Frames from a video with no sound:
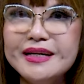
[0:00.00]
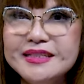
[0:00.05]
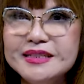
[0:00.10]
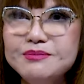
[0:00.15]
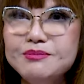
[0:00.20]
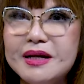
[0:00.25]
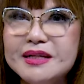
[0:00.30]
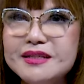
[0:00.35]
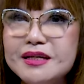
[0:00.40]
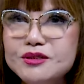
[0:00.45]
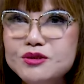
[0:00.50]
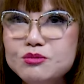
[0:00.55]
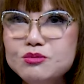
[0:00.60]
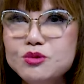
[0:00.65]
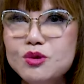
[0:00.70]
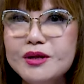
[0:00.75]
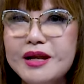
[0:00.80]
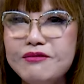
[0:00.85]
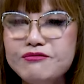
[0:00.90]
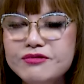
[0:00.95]
Ngay chính bản thân chúng
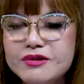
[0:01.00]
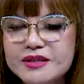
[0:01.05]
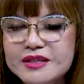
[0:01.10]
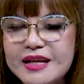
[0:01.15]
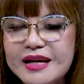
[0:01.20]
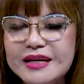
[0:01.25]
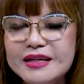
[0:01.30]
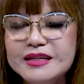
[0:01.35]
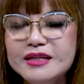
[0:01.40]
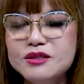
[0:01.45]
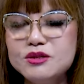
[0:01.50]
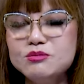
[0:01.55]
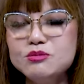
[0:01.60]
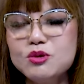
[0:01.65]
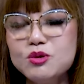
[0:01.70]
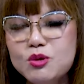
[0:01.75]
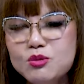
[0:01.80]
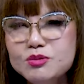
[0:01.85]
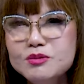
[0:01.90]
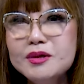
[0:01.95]
tôi làm việc này thì chúng
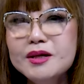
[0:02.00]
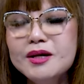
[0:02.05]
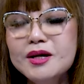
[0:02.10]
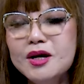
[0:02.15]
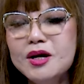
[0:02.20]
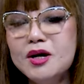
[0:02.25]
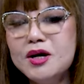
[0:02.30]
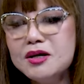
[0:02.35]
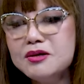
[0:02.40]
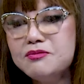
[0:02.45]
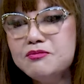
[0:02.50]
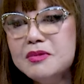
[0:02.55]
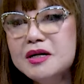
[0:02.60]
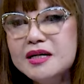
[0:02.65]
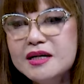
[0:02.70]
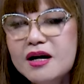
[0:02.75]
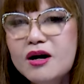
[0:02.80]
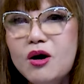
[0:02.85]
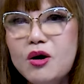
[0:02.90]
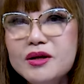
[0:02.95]
tôi cũng
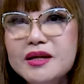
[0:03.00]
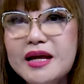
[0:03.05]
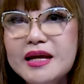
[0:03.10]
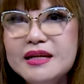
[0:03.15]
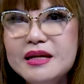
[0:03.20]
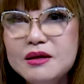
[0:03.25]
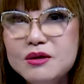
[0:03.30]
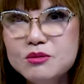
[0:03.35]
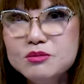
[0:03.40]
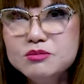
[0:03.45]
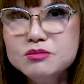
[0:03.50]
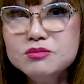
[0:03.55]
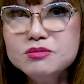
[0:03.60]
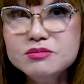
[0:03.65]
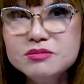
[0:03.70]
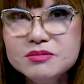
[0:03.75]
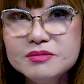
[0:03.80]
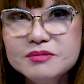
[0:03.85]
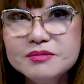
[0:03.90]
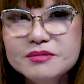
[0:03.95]
mượn cơ hội này để
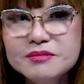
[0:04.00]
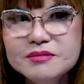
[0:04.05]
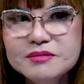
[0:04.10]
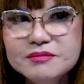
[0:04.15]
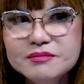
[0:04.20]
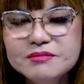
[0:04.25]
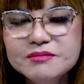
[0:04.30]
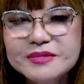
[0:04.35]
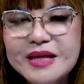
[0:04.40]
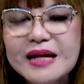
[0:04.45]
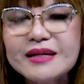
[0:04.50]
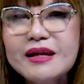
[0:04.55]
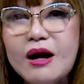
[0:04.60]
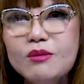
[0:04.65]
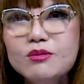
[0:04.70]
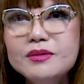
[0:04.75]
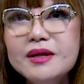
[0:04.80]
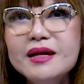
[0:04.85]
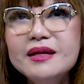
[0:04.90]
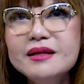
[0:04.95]
cũng tác
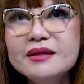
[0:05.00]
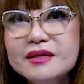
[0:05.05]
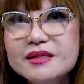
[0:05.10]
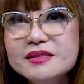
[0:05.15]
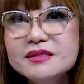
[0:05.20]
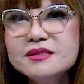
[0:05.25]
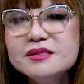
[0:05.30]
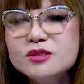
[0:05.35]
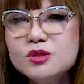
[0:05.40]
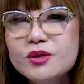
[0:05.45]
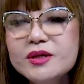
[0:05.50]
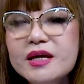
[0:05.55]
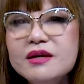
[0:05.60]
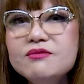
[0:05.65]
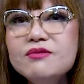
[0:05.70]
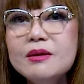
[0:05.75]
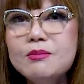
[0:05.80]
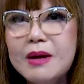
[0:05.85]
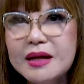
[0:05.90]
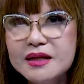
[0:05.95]
động lên là cái sự suy
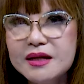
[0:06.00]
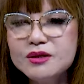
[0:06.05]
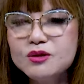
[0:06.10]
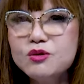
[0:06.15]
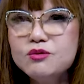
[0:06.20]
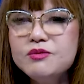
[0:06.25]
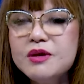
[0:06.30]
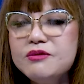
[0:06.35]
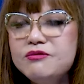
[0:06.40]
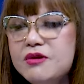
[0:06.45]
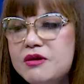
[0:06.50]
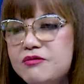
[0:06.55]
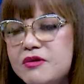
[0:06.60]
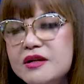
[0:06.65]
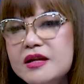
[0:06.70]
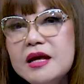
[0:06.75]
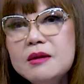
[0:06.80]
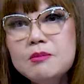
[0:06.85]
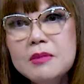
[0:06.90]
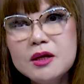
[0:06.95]
nghĩ về bản thân của mình, về
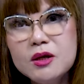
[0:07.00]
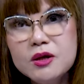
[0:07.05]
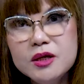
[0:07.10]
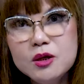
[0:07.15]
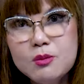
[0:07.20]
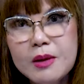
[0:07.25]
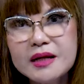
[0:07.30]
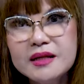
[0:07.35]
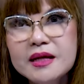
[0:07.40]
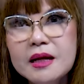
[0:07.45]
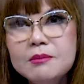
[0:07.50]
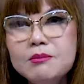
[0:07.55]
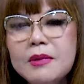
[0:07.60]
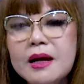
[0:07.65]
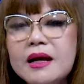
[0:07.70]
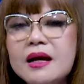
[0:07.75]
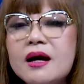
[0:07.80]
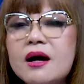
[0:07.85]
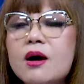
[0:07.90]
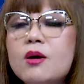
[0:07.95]
vấn đề mình có yêu bản thân
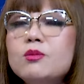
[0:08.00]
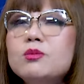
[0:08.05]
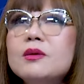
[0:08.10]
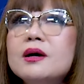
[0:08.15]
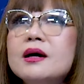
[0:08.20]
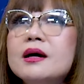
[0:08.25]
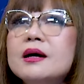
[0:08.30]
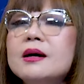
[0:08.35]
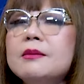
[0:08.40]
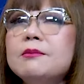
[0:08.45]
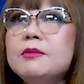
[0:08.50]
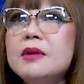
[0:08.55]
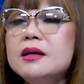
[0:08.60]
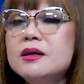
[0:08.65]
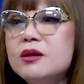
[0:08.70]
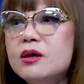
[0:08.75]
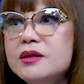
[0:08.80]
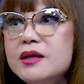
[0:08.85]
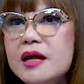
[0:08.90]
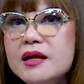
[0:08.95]
mình không,
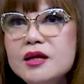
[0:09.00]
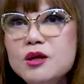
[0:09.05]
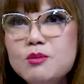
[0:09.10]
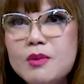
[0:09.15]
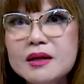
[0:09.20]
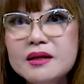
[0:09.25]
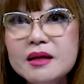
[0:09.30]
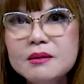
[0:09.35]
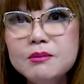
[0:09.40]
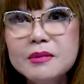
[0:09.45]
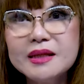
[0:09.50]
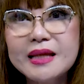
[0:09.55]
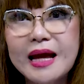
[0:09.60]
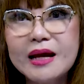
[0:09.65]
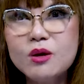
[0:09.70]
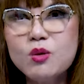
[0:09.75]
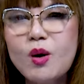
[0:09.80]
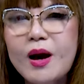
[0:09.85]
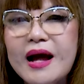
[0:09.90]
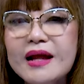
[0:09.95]
mình có nên yêu bản thân mình
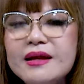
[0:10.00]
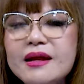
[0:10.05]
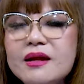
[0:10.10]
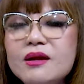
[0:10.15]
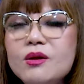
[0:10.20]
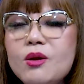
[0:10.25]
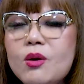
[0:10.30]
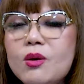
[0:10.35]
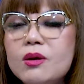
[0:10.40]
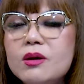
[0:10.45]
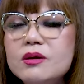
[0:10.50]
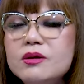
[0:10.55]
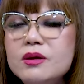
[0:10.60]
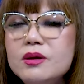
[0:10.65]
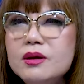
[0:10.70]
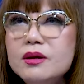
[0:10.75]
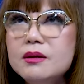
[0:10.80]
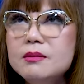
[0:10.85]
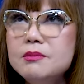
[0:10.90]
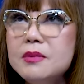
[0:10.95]
thái quá đến nỗi
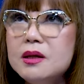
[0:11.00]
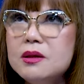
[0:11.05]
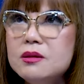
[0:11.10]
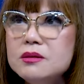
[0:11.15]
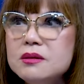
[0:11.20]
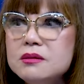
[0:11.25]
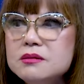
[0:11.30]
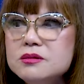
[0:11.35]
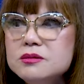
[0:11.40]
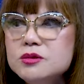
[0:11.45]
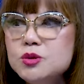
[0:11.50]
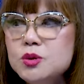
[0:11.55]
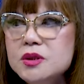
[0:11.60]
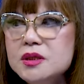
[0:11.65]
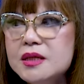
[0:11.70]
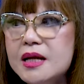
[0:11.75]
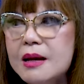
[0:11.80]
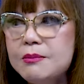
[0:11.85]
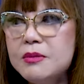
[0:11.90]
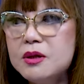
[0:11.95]
mình có
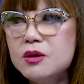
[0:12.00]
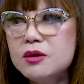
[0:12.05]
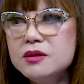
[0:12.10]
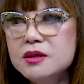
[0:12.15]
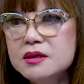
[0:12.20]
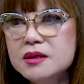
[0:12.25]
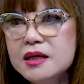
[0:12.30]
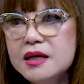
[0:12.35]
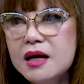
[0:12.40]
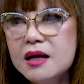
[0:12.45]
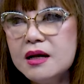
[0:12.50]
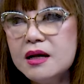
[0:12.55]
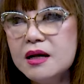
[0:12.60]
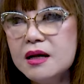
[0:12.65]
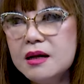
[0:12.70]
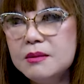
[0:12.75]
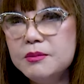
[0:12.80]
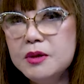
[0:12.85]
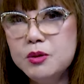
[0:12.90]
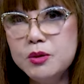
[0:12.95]
suy ra mình có những cái
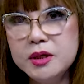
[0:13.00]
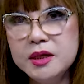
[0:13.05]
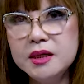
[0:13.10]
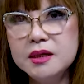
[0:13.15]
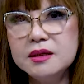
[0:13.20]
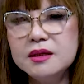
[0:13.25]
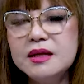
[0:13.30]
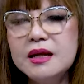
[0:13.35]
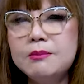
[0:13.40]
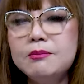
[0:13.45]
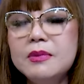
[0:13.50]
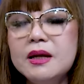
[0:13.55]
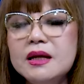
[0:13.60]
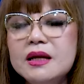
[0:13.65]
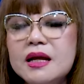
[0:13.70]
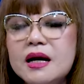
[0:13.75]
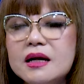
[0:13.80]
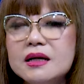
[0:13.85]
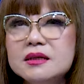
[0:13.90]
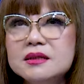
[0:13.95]
biểu hiện là
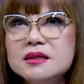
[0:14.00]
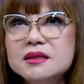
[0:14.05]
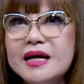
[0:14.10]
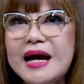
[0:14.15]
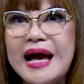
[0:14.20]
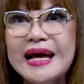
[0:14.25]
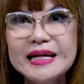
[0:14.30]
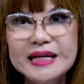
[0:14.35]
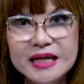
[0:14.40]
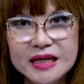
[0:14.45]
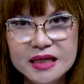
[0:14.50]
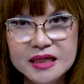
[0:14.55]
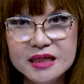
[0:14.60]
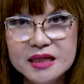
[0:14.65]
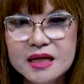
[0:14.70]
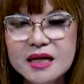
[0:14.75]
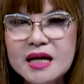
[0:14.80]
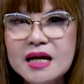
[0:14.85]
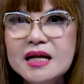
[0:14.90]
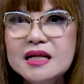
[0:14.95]
mình là người ái
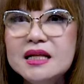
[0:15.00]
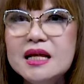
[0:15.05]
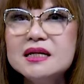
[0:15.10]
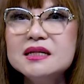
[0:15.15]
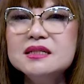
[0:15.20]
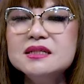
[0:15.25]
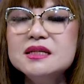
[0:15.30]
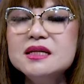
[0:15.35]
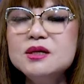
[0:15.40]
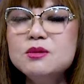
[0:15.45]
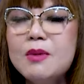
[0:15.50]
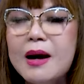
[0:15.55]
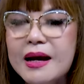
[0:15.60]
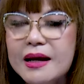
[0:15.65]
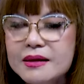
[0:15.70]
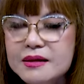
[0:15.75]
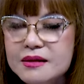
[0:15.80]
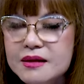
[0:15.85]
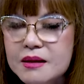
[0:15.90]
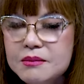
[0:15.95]
kỷ, là người yêu
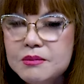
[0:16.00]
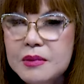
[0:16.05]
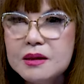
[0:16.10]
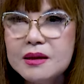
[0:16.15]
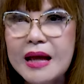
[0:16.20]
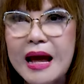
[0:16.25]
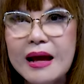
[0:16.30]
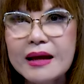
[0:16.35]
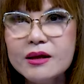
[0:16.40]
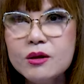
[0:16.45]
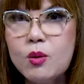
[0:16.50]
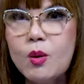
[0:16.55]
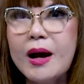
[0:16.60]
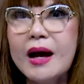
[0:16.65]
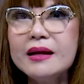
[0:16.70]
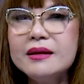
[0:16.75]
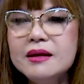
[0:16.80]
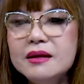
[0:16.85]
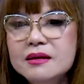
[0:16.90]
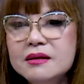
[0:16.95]
bản thân mình thái
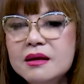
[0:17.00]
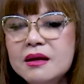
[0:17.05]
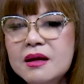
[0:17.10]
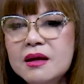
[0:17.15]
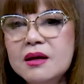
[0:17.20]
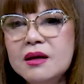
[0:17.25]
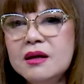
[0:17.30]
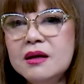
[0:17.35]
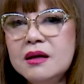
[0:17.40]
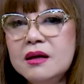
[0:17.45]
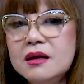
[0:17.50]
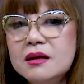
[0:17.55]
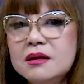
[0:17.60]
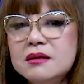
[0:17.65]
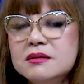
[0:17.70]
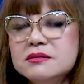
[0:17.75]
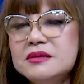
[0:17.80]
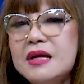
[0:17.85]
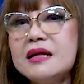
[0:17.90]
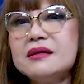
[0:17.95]
quá đến
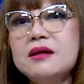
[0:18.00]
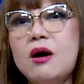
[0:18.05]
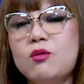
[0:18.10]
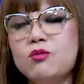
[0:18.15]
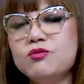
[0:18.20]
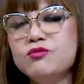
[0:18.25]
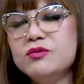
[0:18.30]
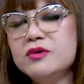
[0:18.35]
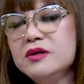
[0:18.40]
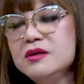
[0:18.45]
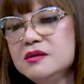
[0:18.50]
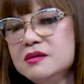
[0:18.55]
tác động với